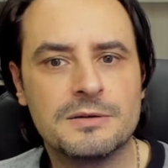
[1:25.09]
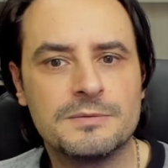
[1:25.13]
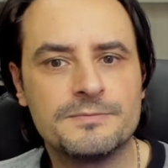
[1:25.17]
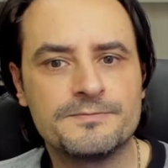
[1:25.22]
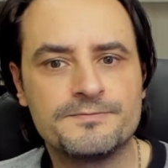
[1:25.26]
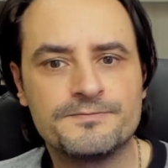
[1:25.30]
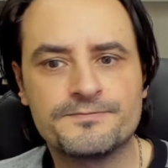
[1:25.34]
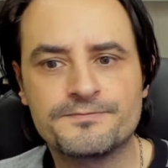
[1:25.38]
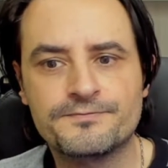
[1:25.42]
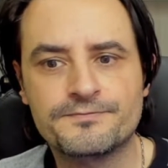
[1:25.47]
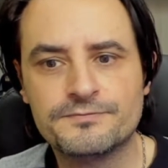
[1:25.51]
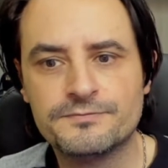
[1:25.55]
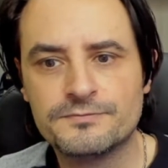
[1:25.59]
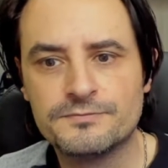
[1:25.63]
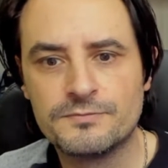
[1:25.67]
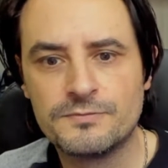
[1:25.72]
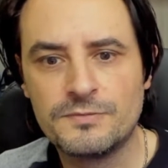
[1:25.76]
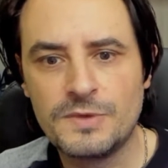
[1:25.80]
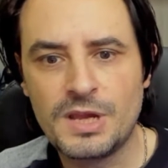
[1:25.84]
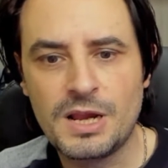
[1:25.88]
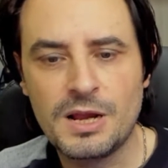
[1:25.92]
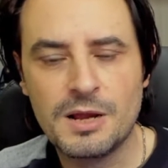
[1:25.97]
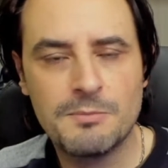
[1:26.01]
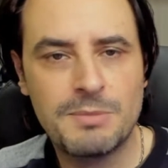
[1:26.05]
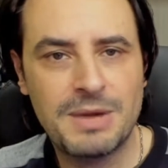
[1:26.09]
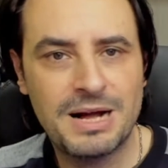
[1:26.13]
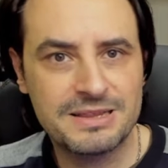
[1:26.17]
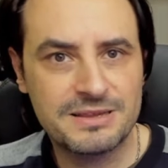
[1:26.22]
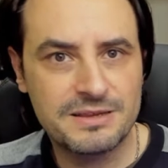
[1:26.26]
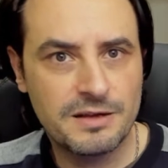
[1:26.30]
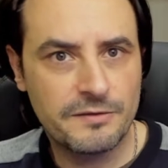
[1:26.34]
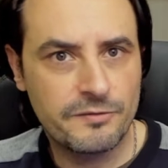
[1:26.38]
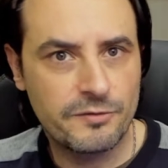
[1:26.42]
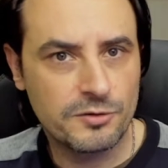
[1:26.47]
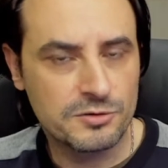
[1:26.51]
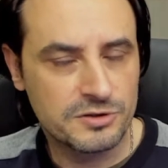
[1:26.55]
ehm,
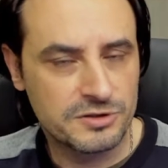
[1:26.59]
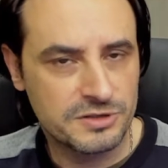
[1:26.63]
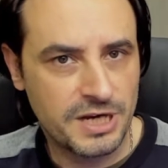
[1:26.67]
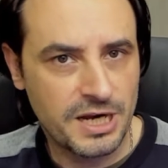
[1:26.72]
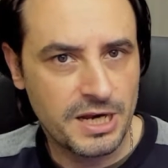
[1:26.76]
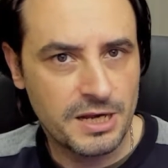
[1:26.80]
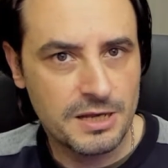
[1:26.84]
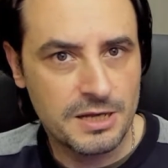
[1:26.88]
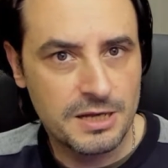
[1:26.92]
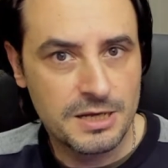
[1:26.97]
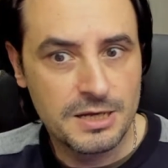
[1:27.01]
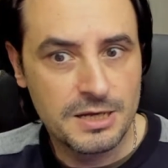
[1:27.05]
Battlefront 3.